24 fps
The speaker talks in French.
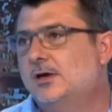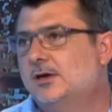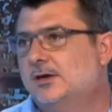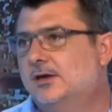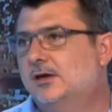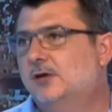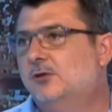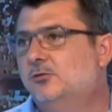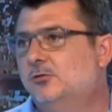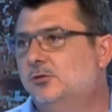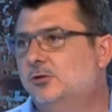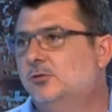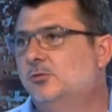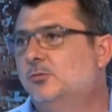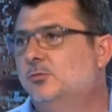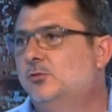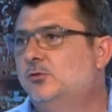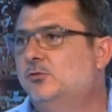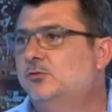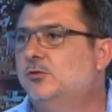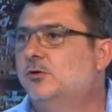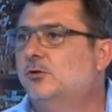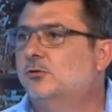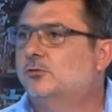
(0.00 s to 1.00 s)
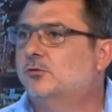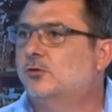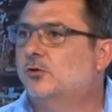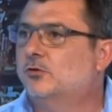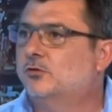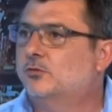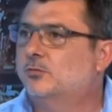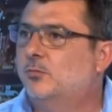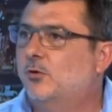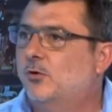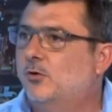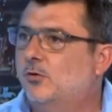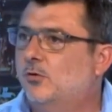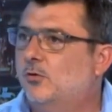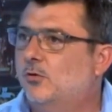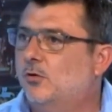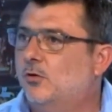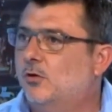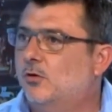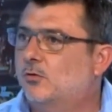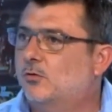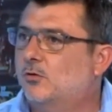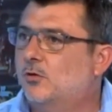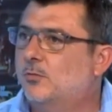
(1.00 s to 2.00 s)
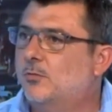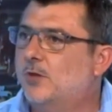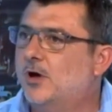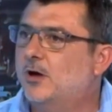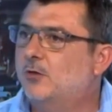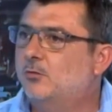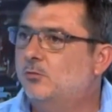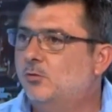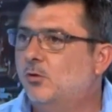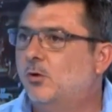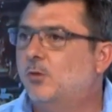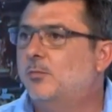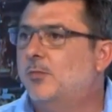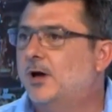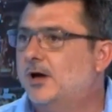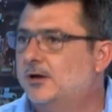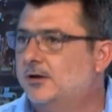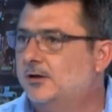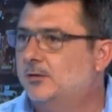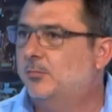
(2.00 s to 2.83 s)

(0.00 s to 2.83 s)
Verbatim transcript: qu'est le néobus dans le transport en commun urbain et